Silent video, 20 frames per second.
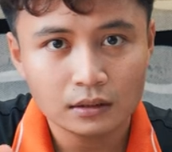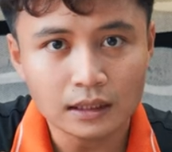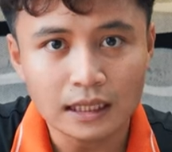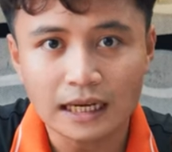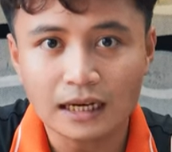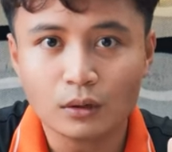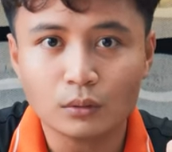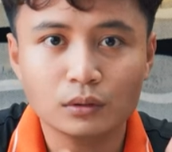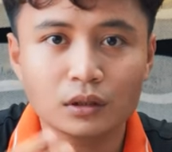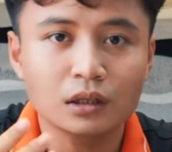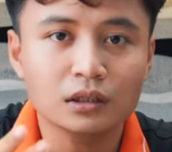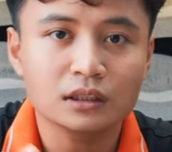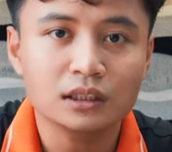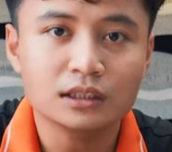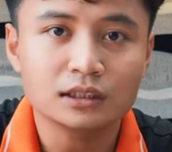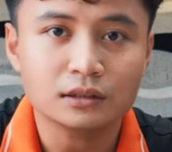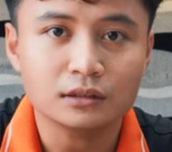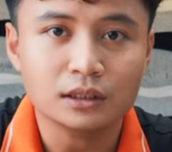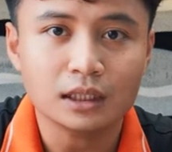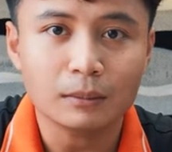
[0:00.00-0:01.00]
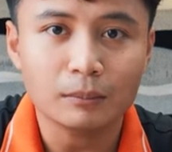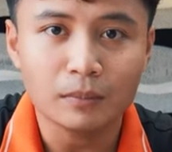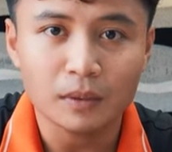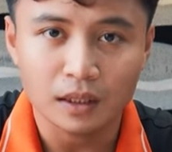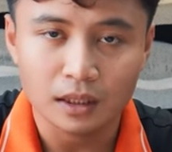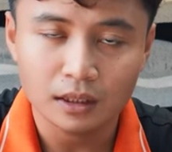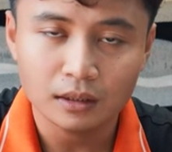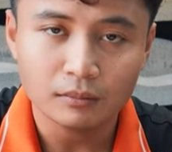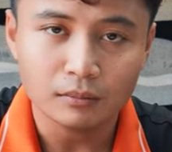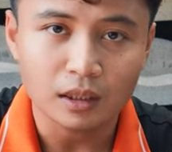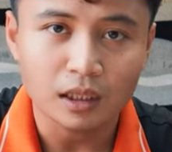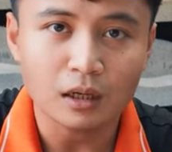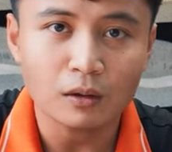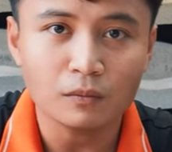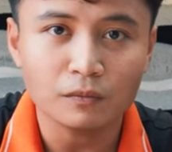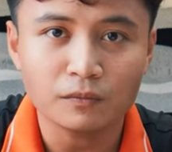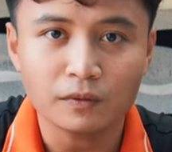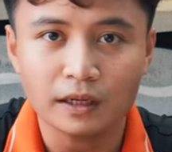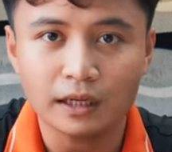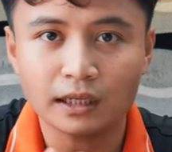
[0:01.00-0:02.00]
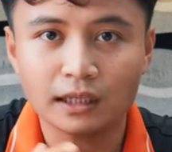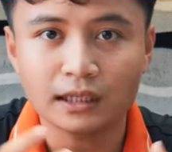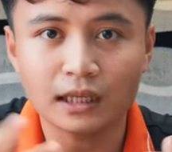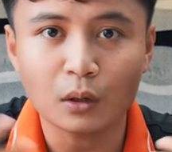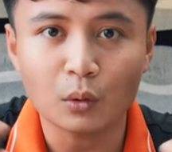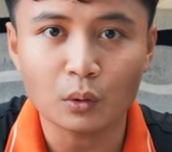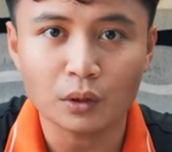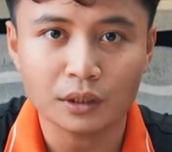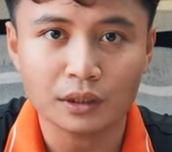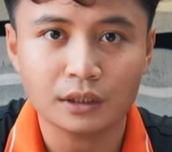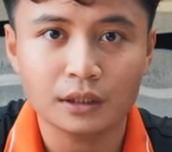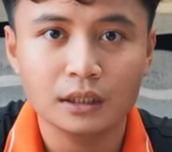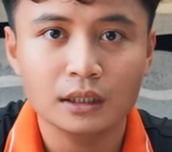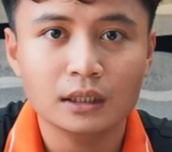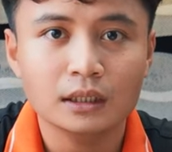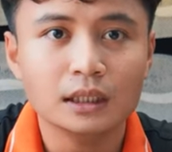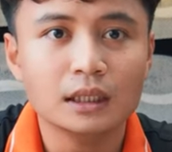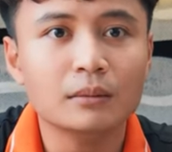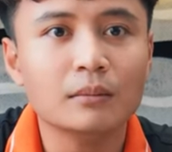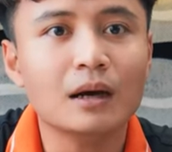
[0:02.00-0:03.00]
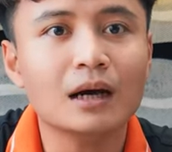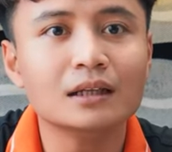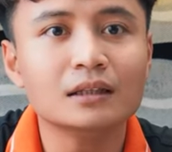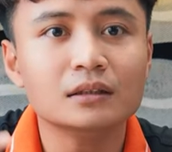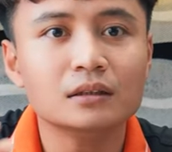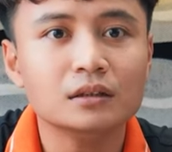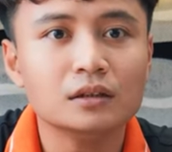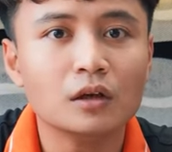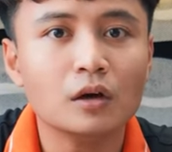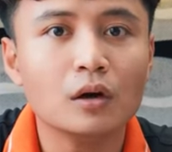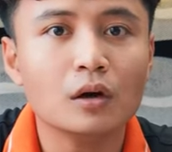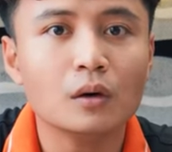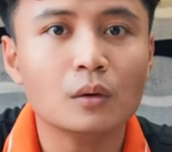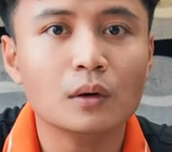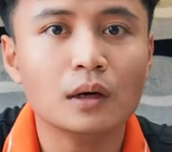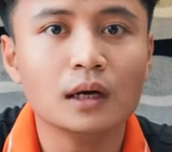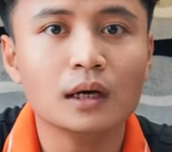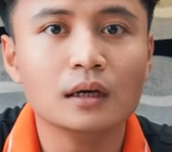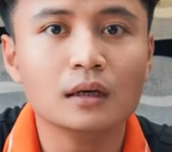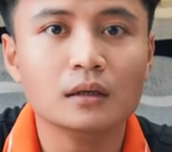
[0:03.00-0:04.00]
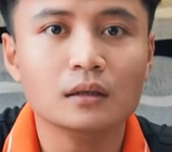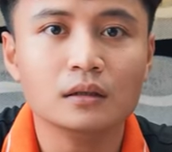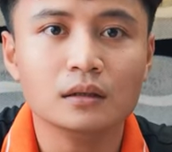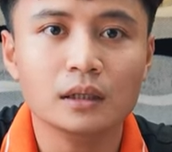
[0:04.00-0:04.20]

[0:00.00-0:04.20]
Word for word: tạo nên cái sự thẩm mỹ mà không phải lồi cái bát to quá,